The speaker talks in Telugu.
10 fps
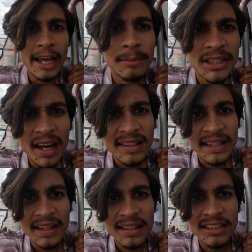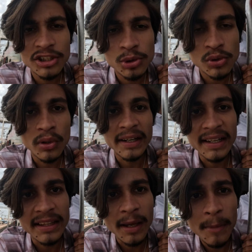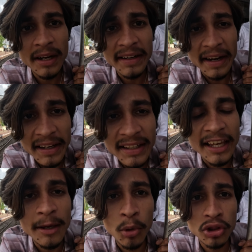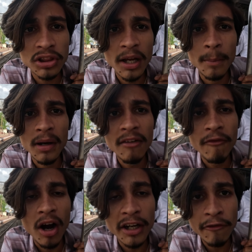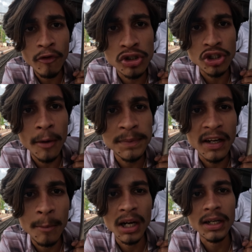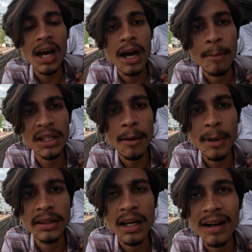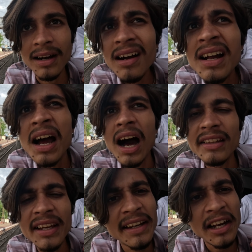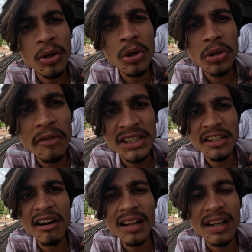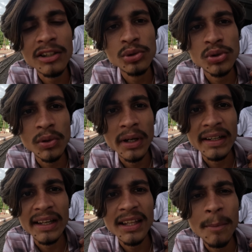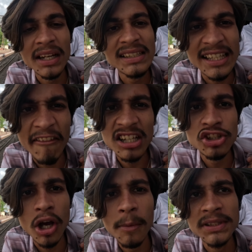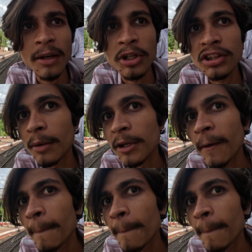ఎంజీఆర్ సెంటర్ నుంచి చూసుకున్నట్టయితే మన ట్రైన్కి మొత్తం ఫార్టీ ఫోర్ స్టాప్స్ అనమాట అహ్మదాబాద్ దాకా అదే నెల్లూరు టు విజయవాడ కనుక చూసుకున్నట్టయితే మనకి సెవెన్ స్టాప్సే మొత్తము